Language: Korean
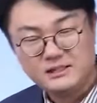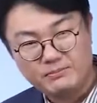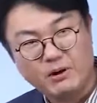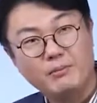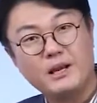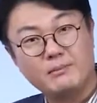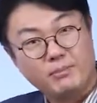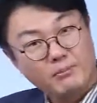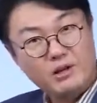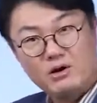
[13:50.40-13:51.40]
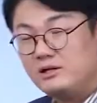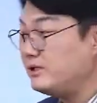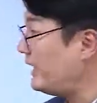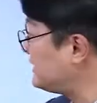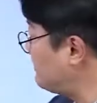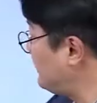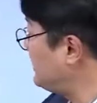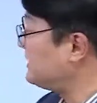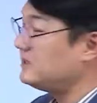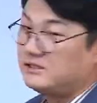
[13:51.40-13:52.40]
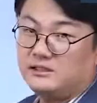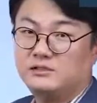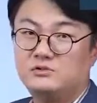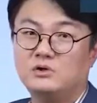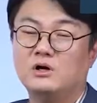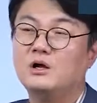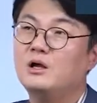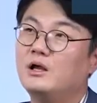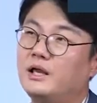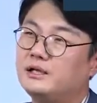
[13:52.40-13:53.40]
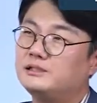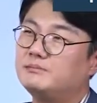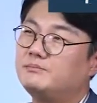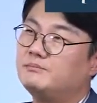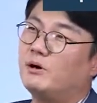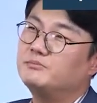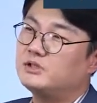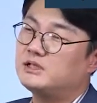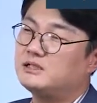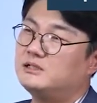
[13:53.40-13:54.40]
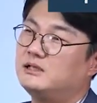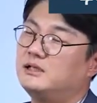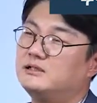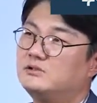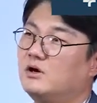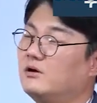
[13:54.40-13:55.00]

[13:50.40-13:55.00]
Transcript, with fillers: 이제 범행, 범행 관련된 핵심 피의 사실이겠죠. 핵심 범죄 사실에 대해서